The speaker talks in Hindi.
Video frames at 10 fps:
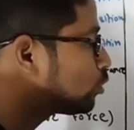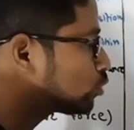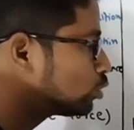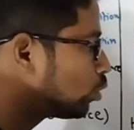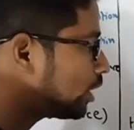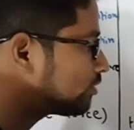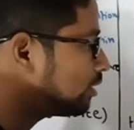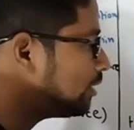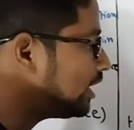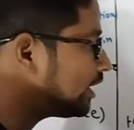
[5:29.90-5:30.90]
फिर उसको दो
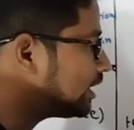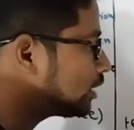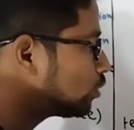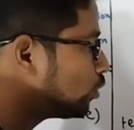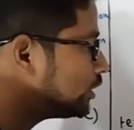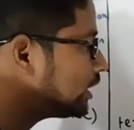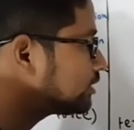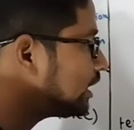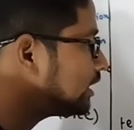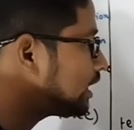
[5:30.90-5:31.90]
रास्ते मिलेंगे या तो वो
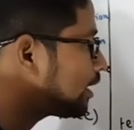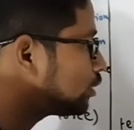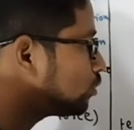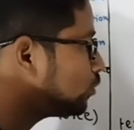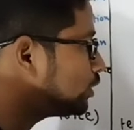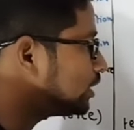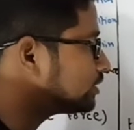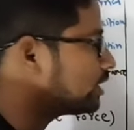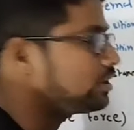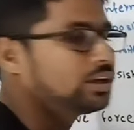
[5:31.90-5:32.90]
इधर चला जाए या तो वो
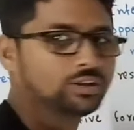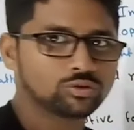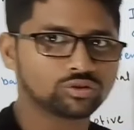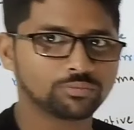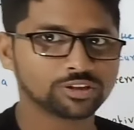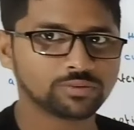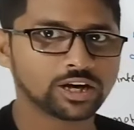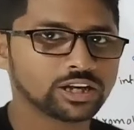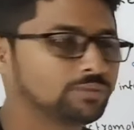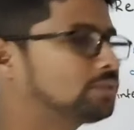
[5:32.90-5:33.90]
इधर चला जाए तो समझ में
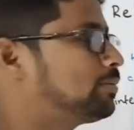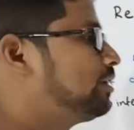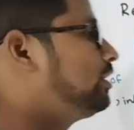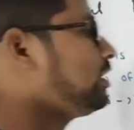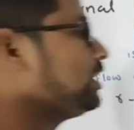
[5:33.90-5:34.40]
आ गई ना बात पैरल